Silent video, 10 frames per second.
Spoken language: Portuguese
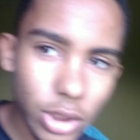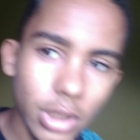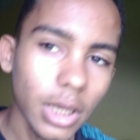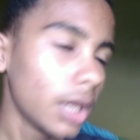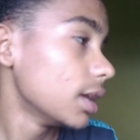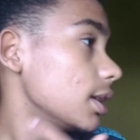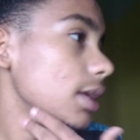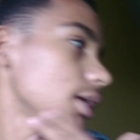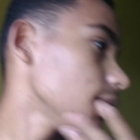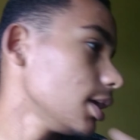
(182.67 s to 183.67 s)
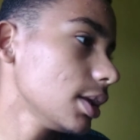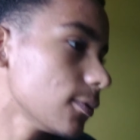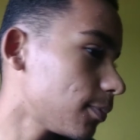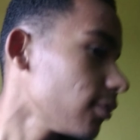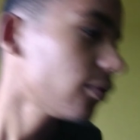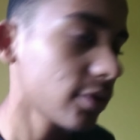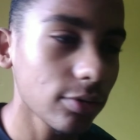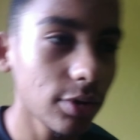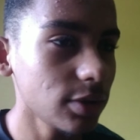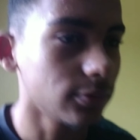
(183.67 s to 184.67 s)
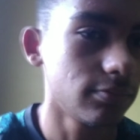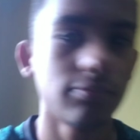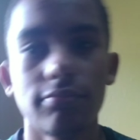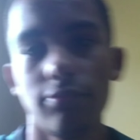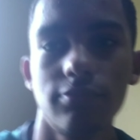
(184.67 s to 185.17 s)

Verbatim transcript: e, e o povo ficou doidinho.